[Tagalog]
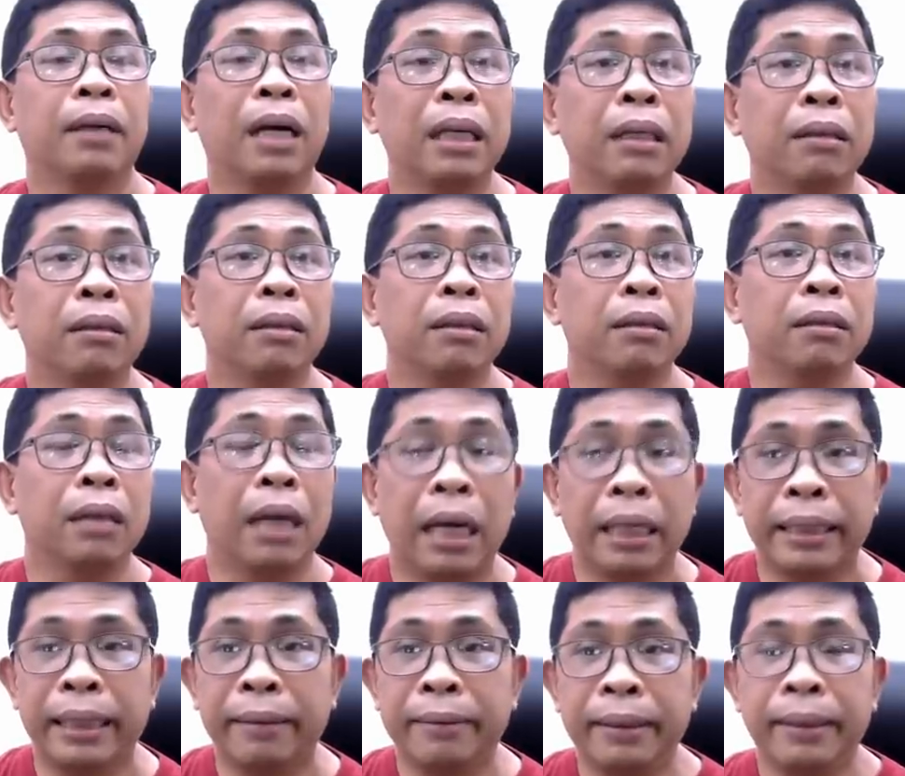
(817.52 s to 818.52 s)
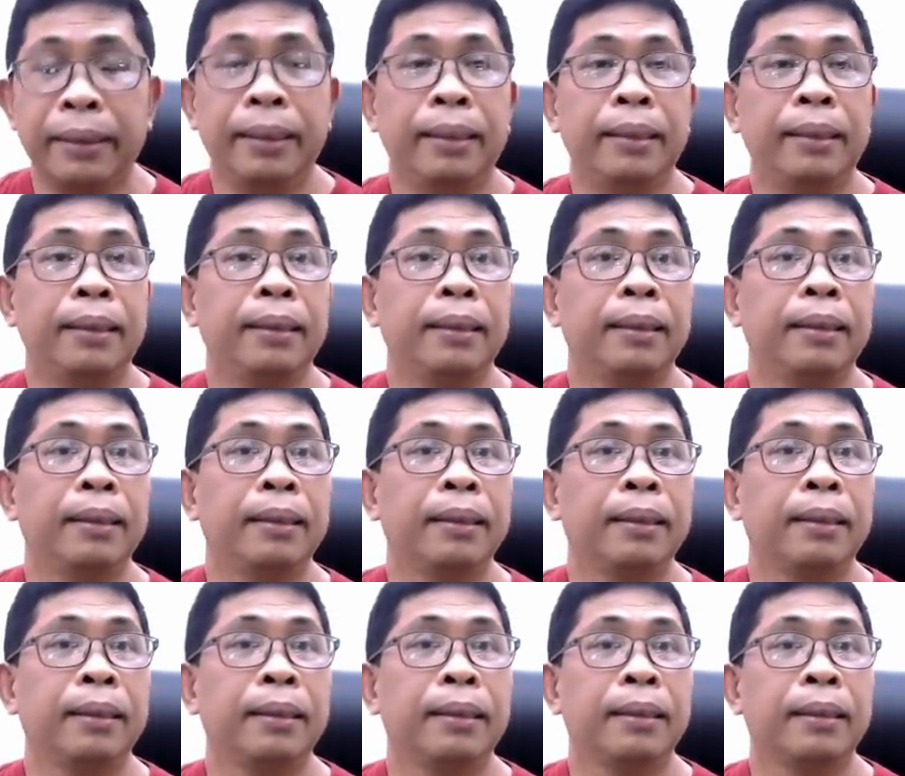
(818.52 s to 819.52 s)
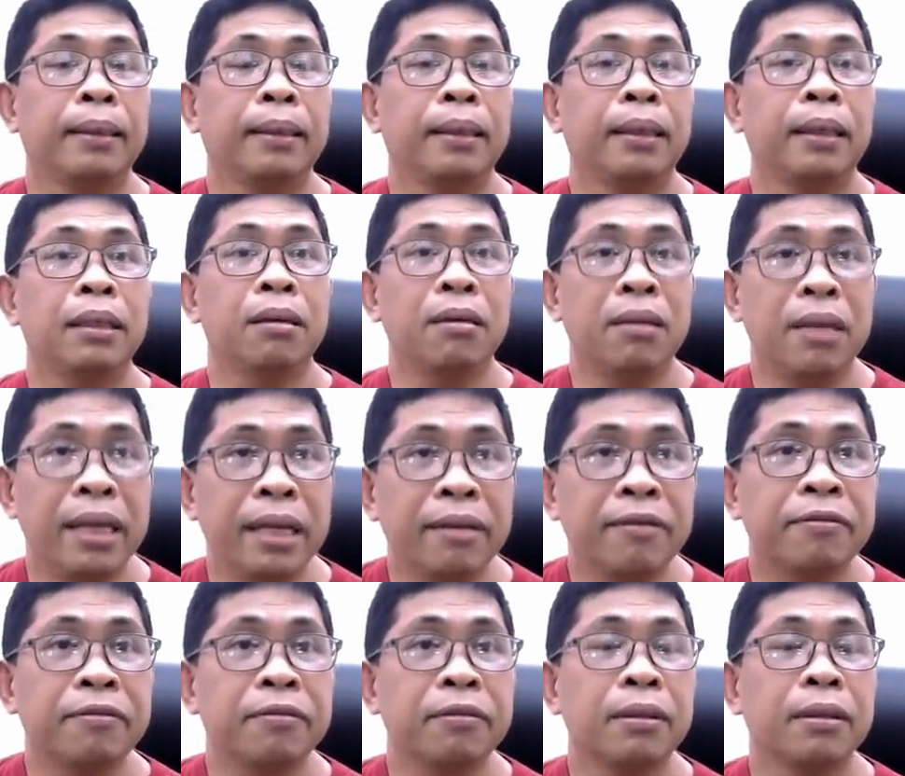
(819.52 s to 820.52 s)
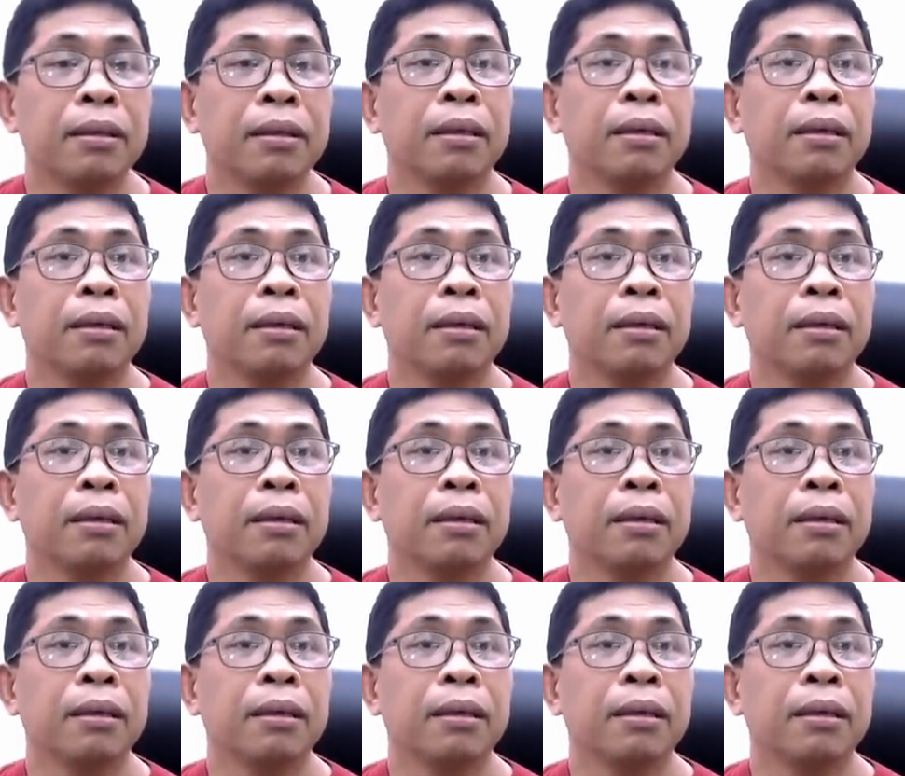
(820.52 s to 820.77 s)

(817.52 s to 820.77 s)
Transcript: O ngayon, yung ayaw, di, you leave.